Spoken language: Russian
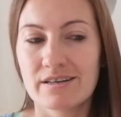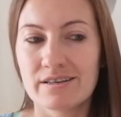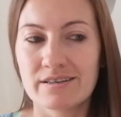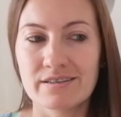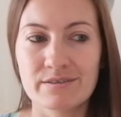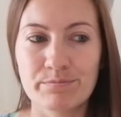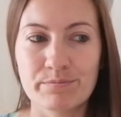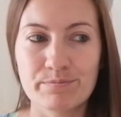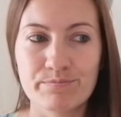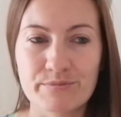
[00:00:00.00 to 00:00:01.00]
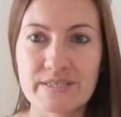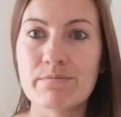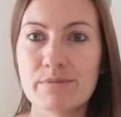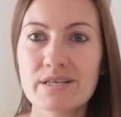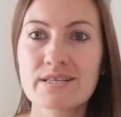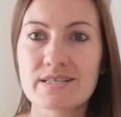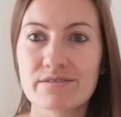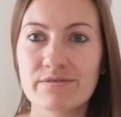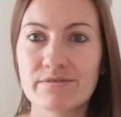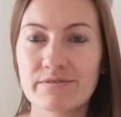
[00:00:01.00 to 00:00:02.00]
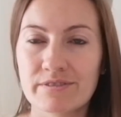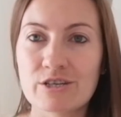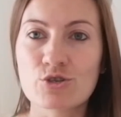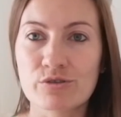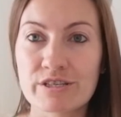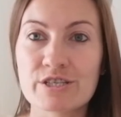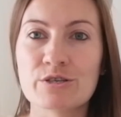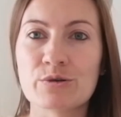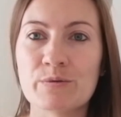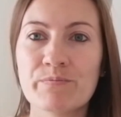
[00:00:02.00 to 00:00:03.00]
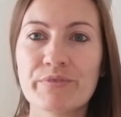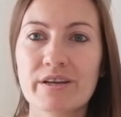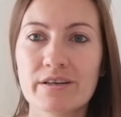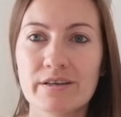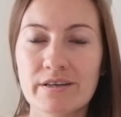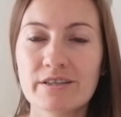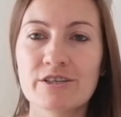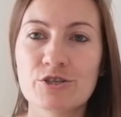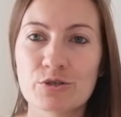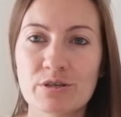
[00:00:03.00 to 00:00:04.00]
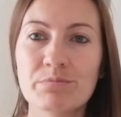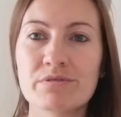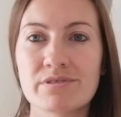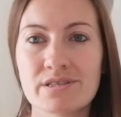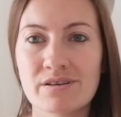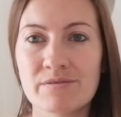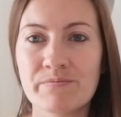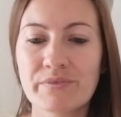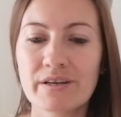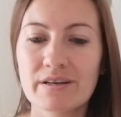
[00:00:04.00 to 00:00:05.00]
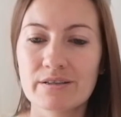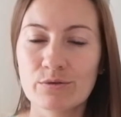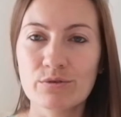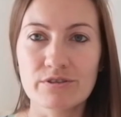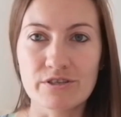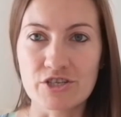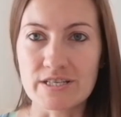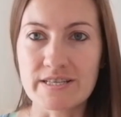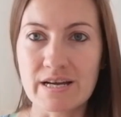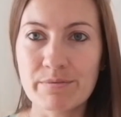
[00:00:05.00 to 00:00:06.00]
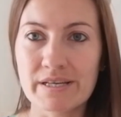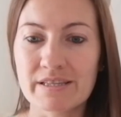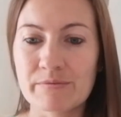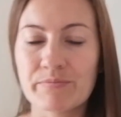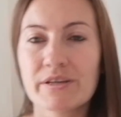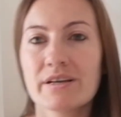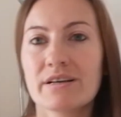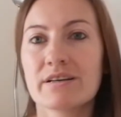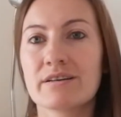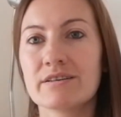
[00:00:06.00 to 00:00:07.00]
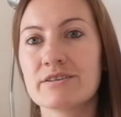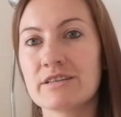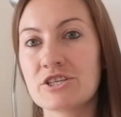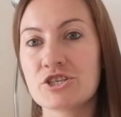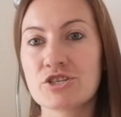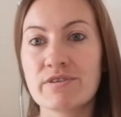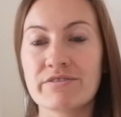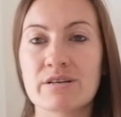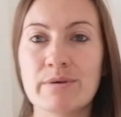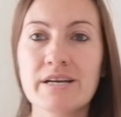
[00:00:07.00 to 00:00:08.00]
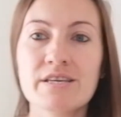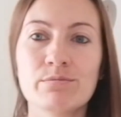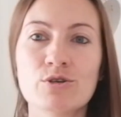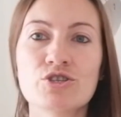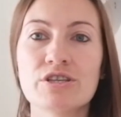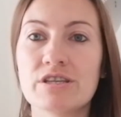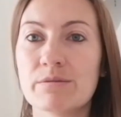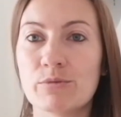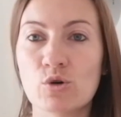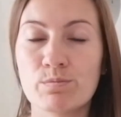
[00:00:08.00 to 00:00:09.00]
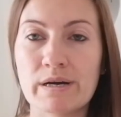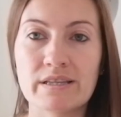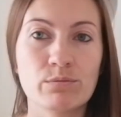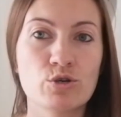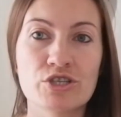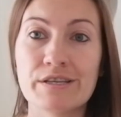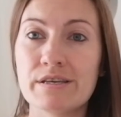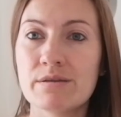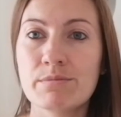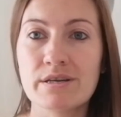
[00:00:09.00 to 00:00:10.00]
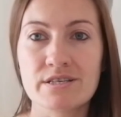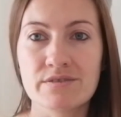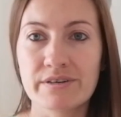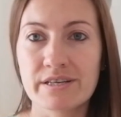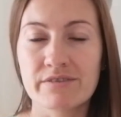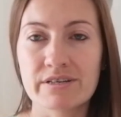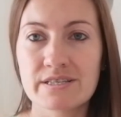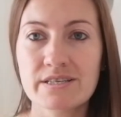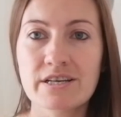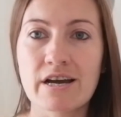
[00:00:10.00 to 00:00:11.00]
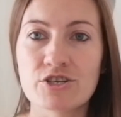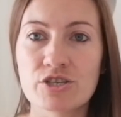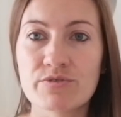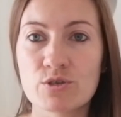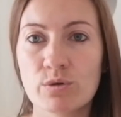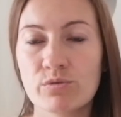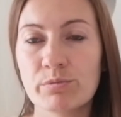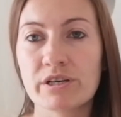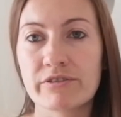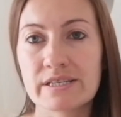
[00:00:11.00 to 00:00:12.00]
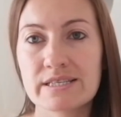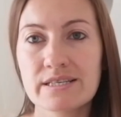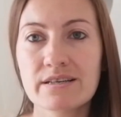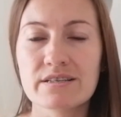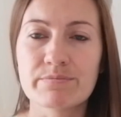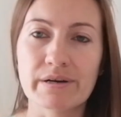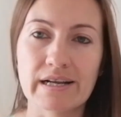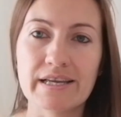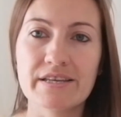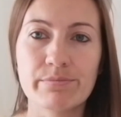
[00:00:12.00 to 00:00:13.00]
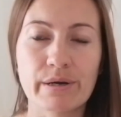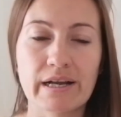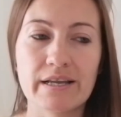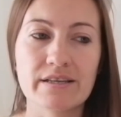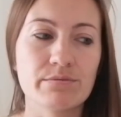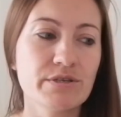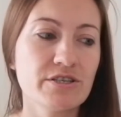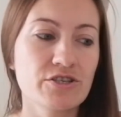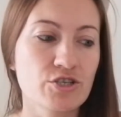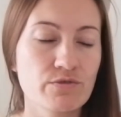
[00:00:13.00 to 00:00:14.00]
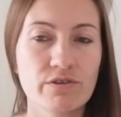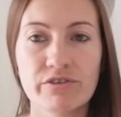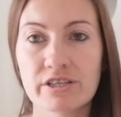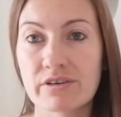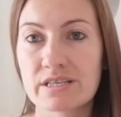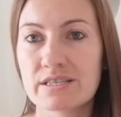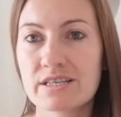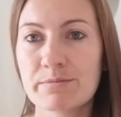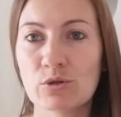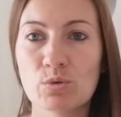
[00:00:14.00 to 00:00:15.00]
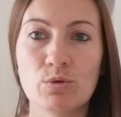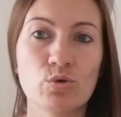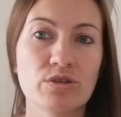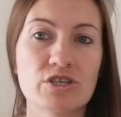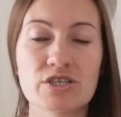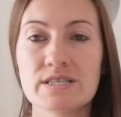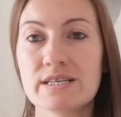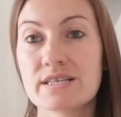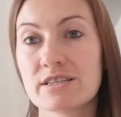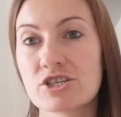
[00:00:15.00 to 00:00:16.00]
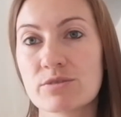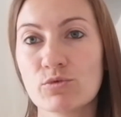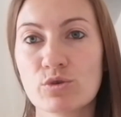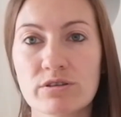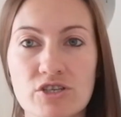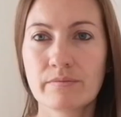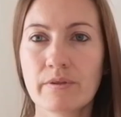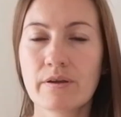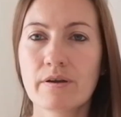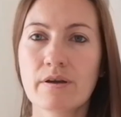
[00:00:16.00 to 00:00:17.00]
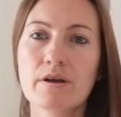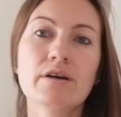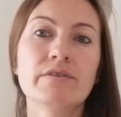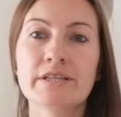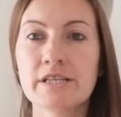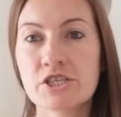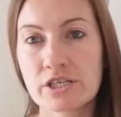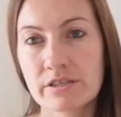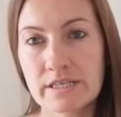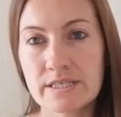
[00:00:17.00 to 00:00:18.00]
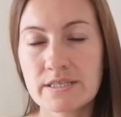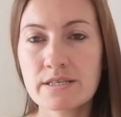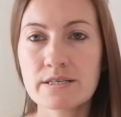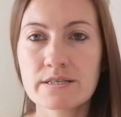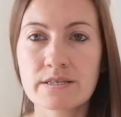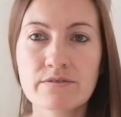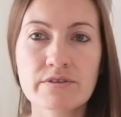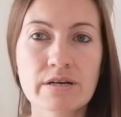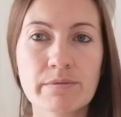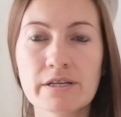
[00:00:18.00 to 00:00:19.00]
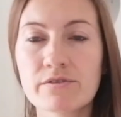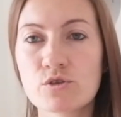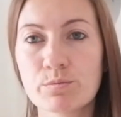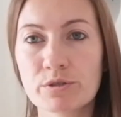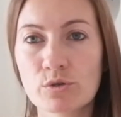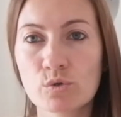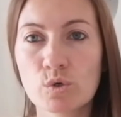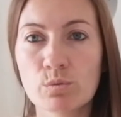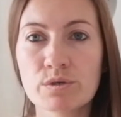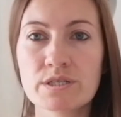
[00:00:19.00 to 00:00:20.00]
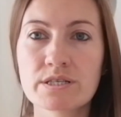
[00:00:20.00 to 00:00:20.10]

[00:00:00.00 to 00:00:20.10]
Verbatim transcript: а, 7 месяцев нашу квартиру. И это еще нам повезло. Но ну, сейчас не об этом. Значит, жилье в Германии можно не покупать, можно не имея своей квартиры, а жить все на квартире из поколения в поколение. Мы сейчас живем в этой квартире, потом могут наши дети, наши внуки. В отличие от России, здесь в Германии все по-другому.